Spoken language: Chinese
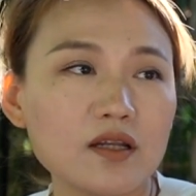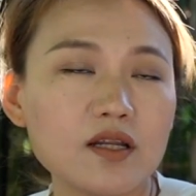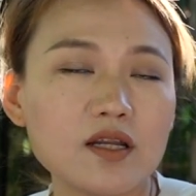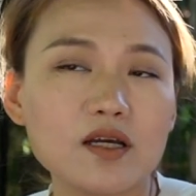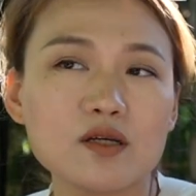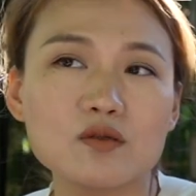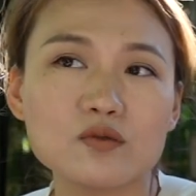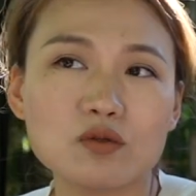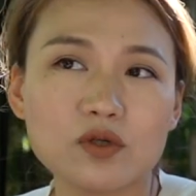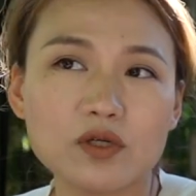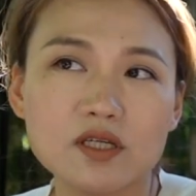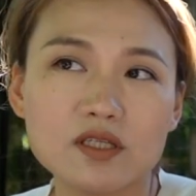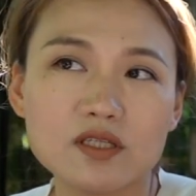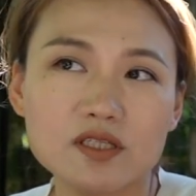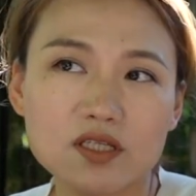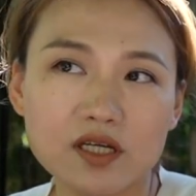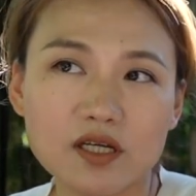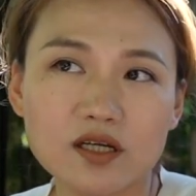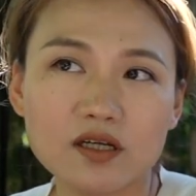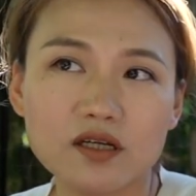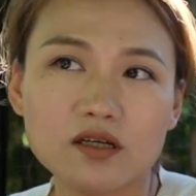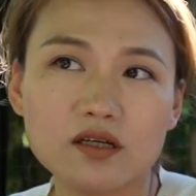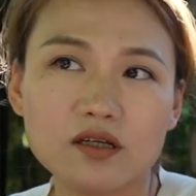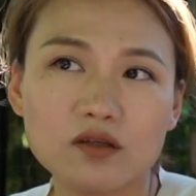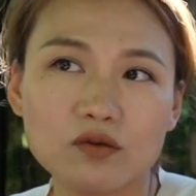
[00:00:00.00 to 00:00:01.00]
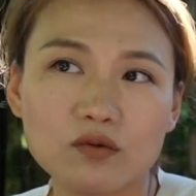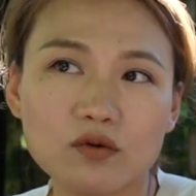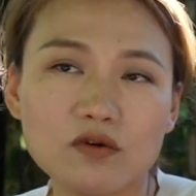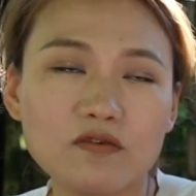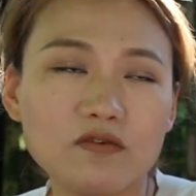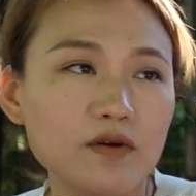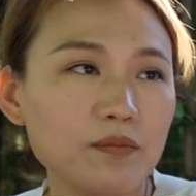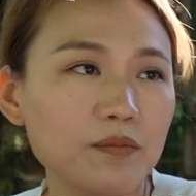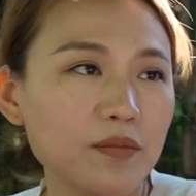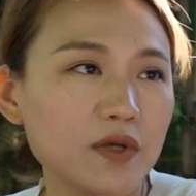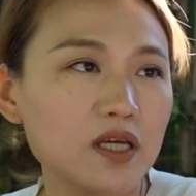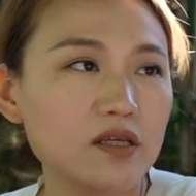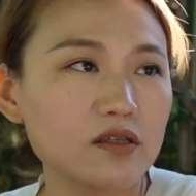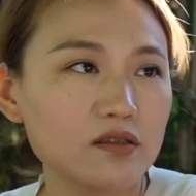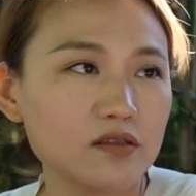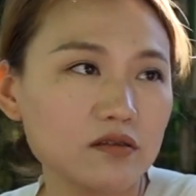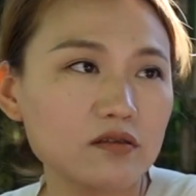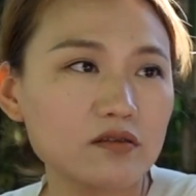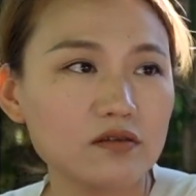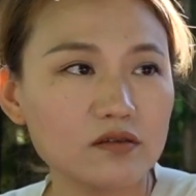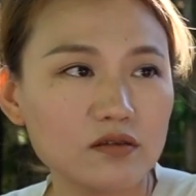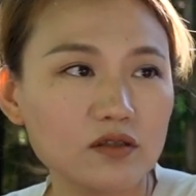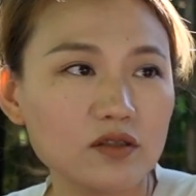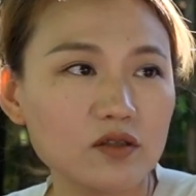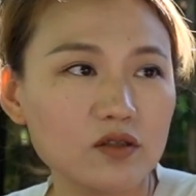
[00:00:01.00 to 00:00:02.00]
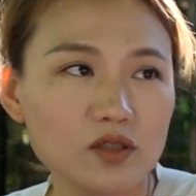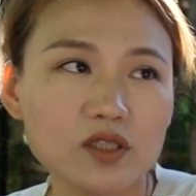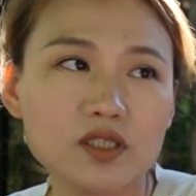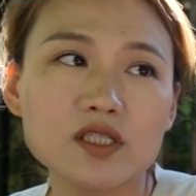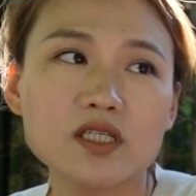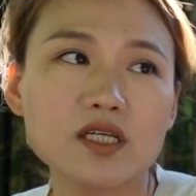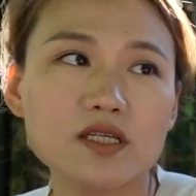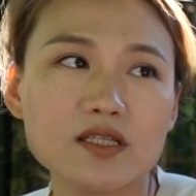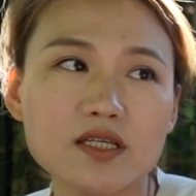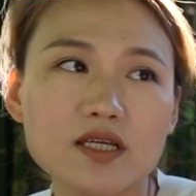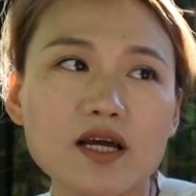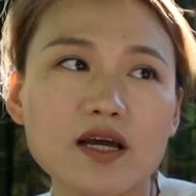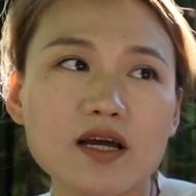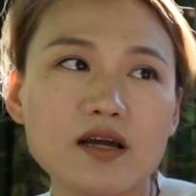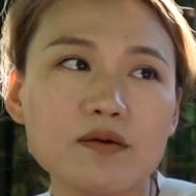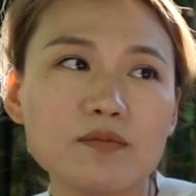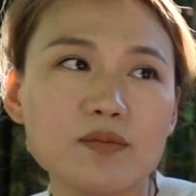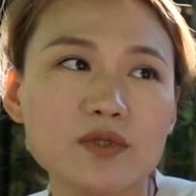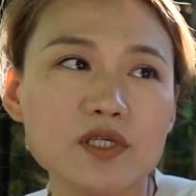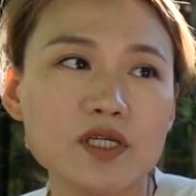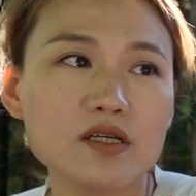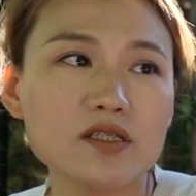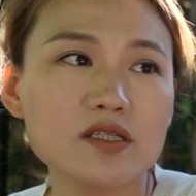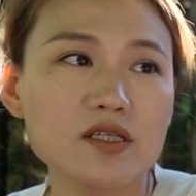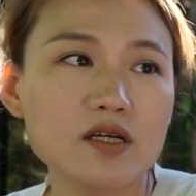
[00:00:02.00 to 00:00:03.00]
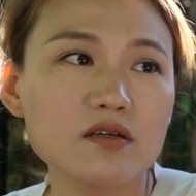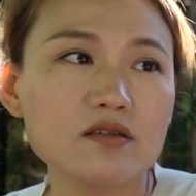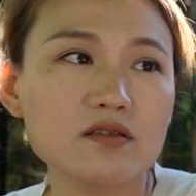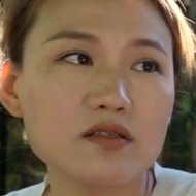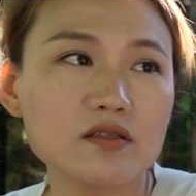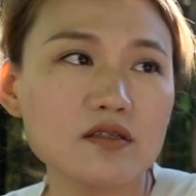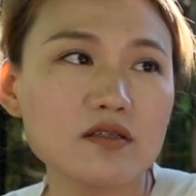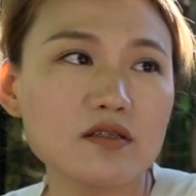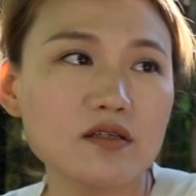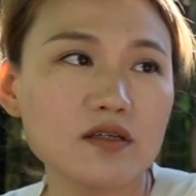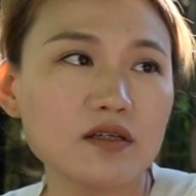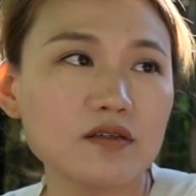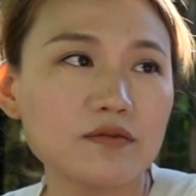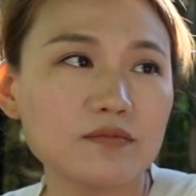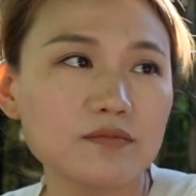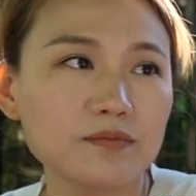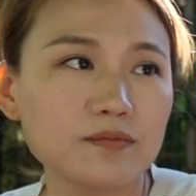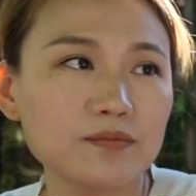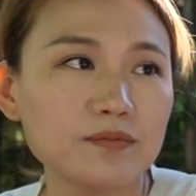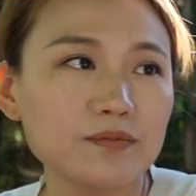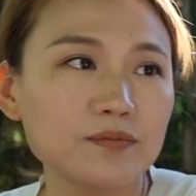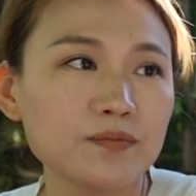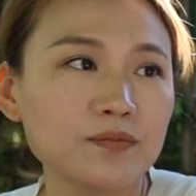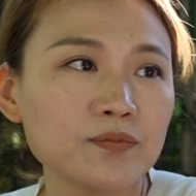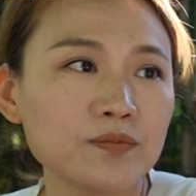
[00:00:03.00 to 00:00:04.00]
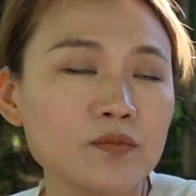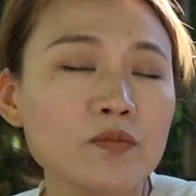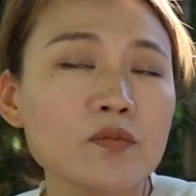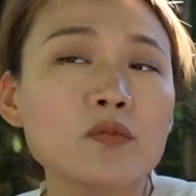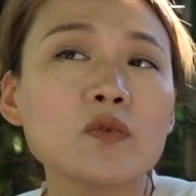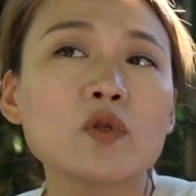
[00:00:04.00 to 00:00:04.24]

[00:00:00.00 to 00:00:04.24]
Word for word: 那所以在很多方面。因为很多就潮州菜嘛，